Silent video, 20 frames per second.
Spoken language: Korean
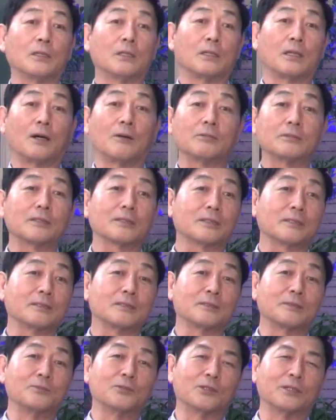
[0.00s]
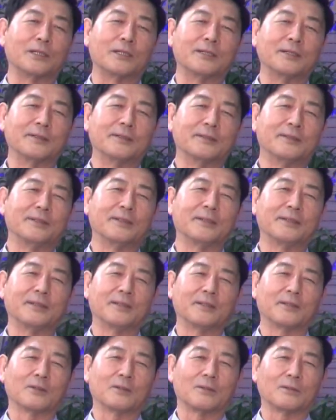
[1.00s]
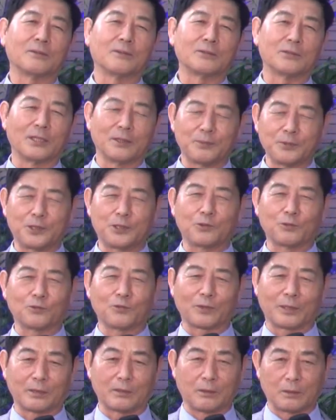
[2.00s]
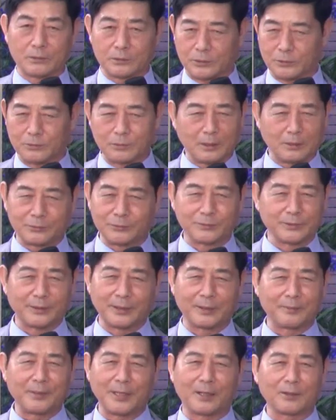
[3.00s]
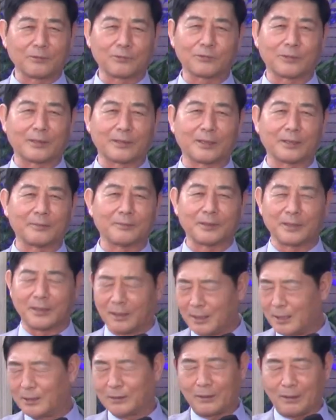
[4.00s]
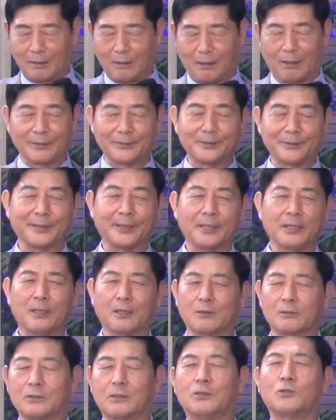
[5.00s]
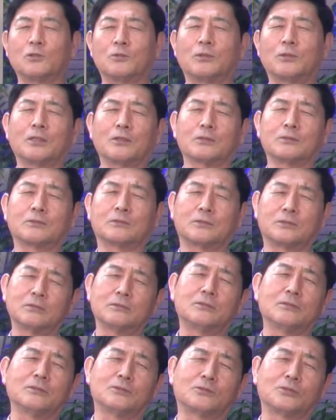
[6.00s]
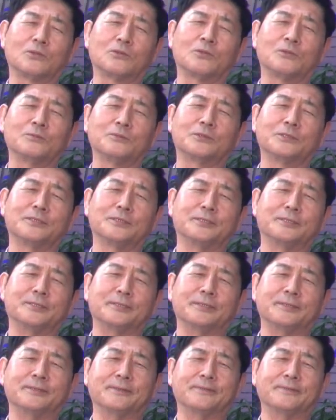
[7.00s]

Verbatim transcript: 나보다 길을 더 몰라. 그 내비 키고 돌아. 나는 서울 가서도 내비 안 키고 돌아다닙니다. 다 아는데. 그 길도 몰라. 그것들이 촌놈들이지.